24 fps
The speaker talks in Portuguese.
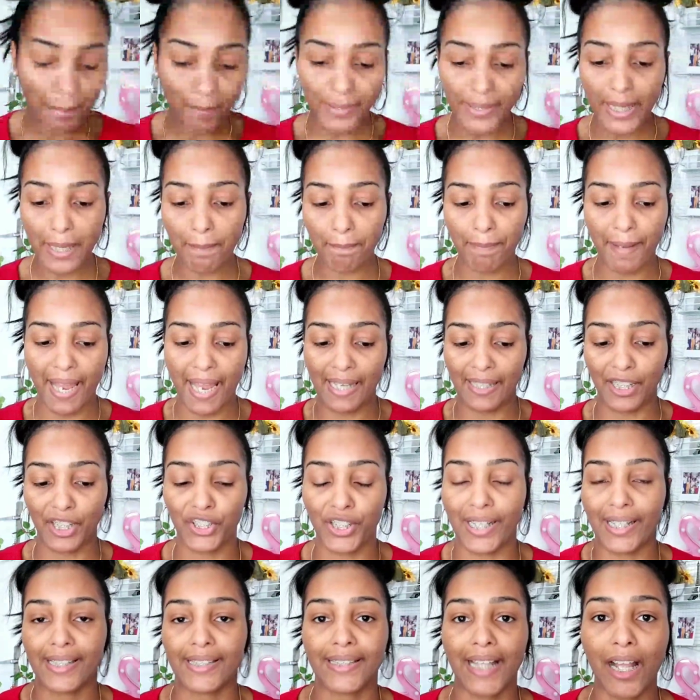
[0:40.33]
minha pele
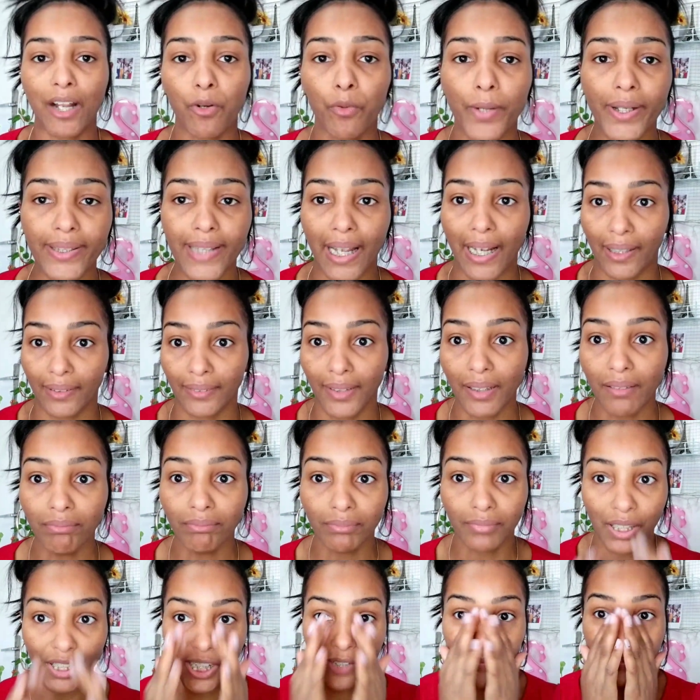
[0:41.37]
já está cuidada,
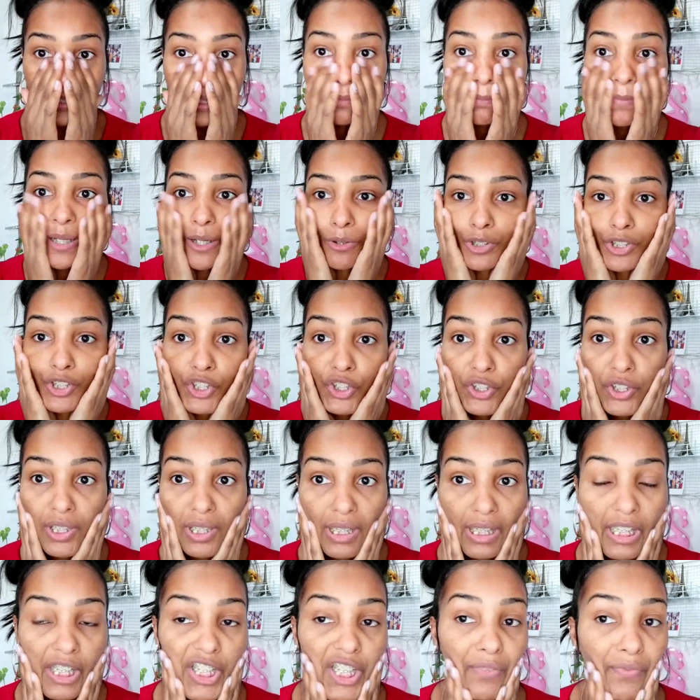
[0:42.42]
tá? Já fiz a minha
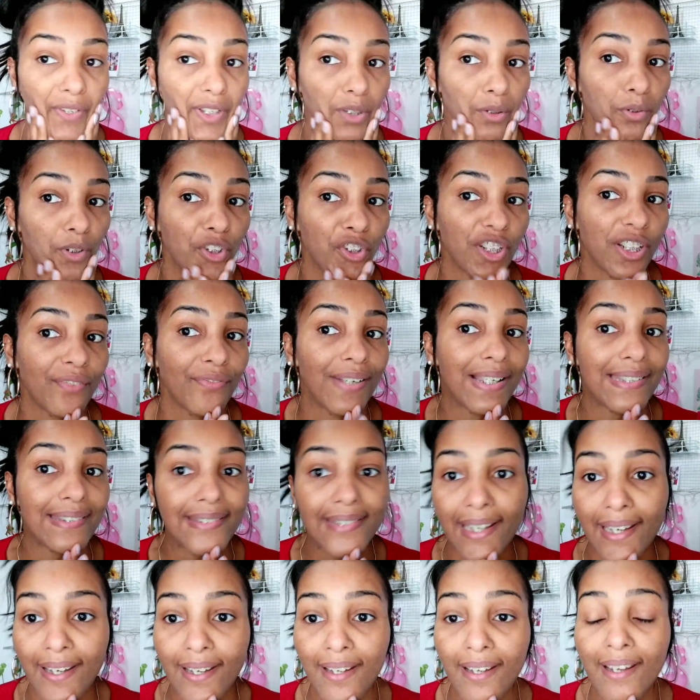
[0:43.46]
rotina, já fiz tudo que tinha que
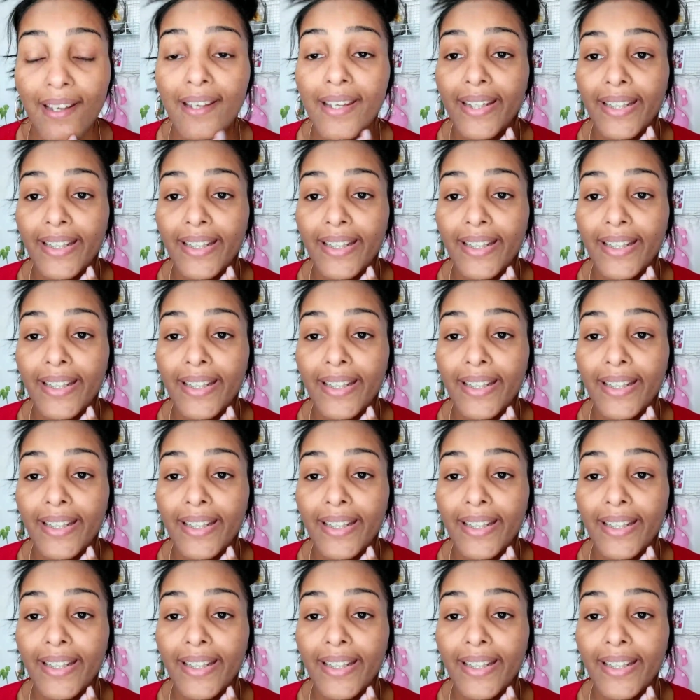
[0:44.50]
fazer.